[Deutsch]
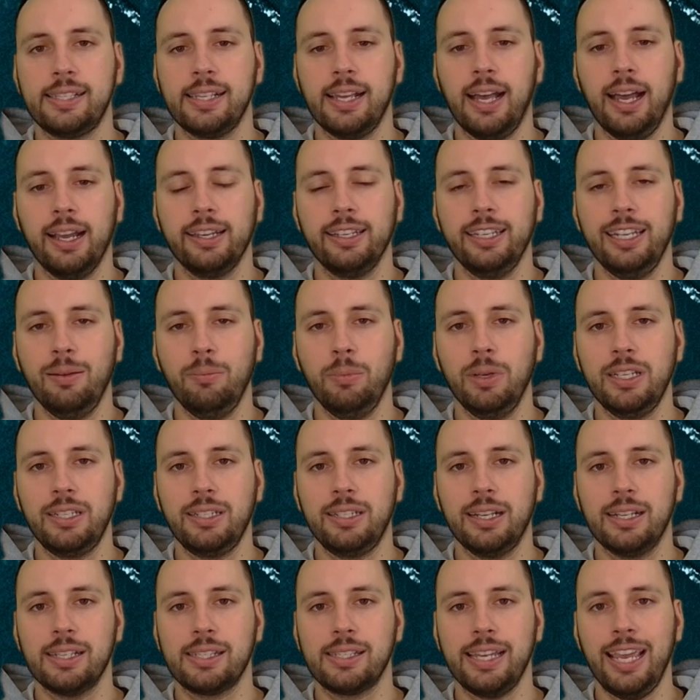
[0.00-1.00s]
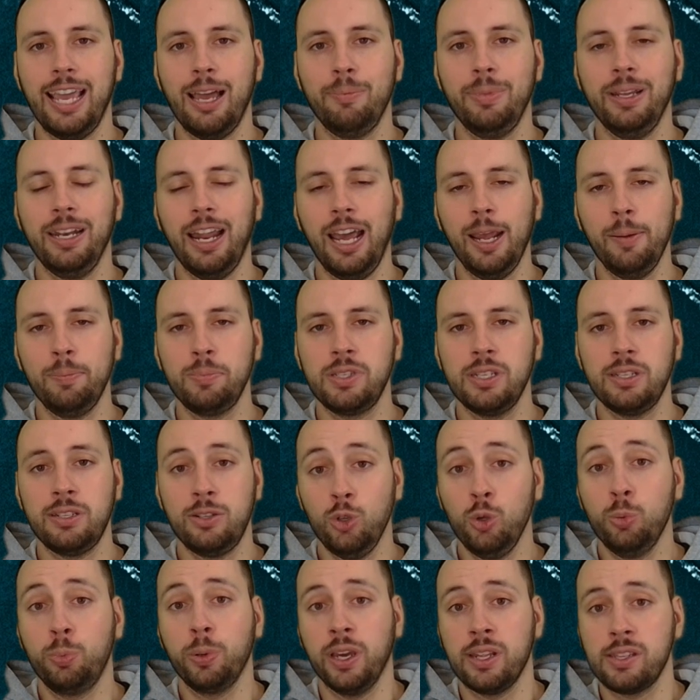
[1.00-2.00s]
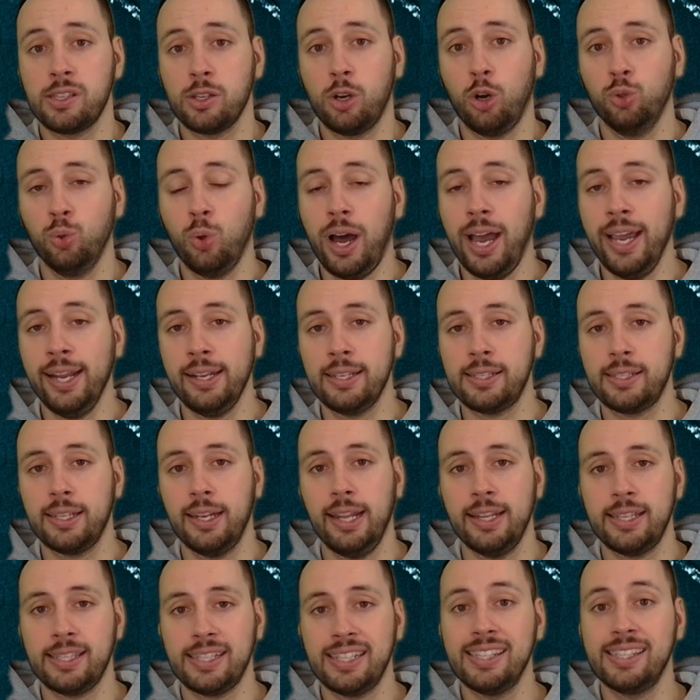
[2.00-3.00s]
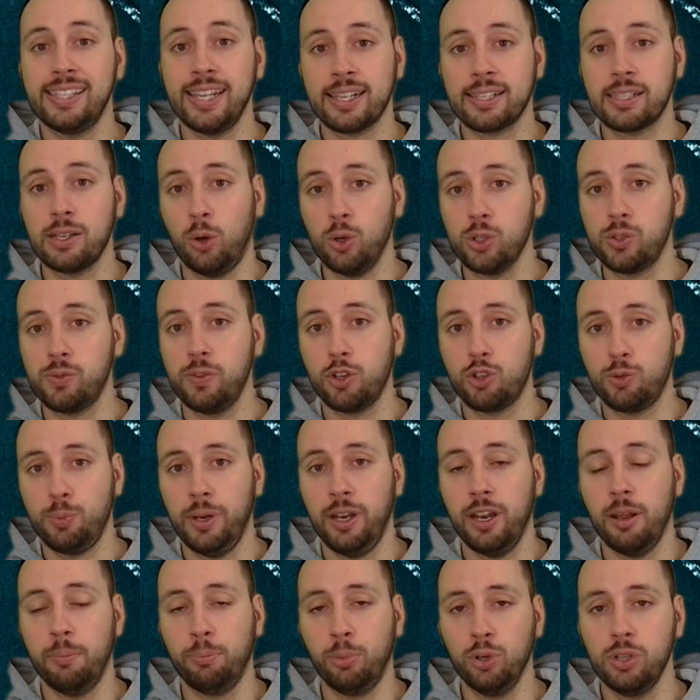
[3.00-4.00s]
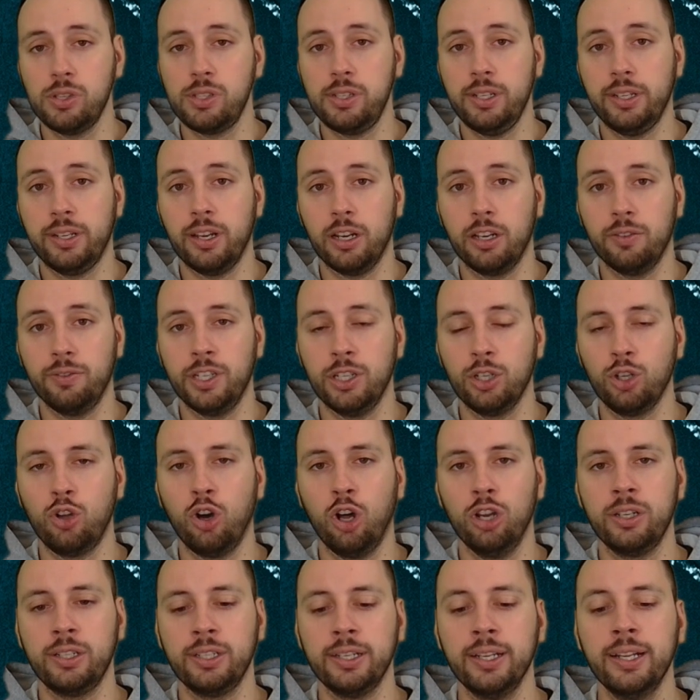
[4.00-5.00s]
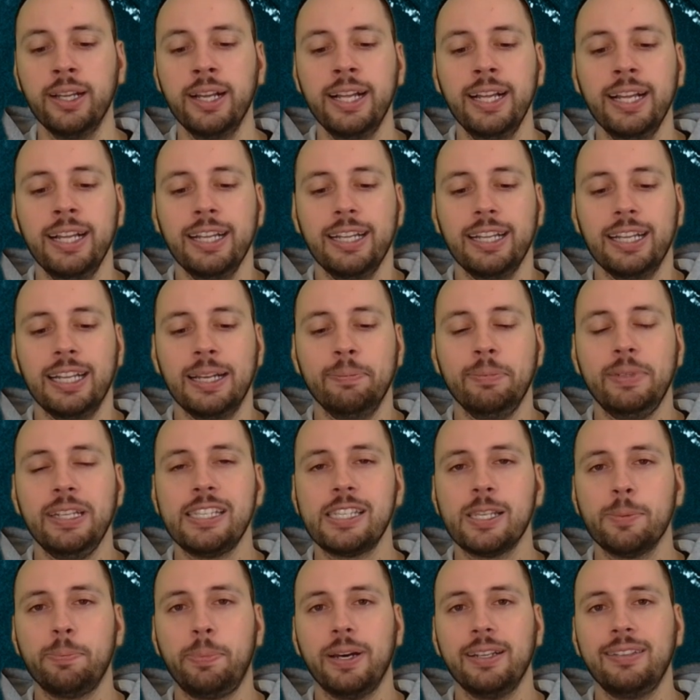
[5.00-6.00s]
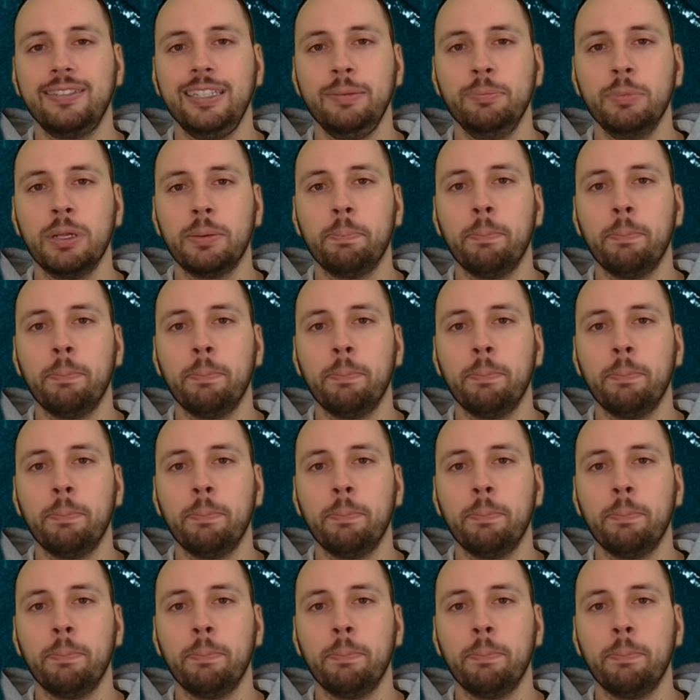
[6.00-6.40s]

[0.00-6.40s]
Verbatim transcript: sage nämlich, dass RB Leipzig, die übrigens auch nur eines der letzten sechs Auswärtsspiele in der Bundesliga gewinnen konnten, äh, diese Partie mit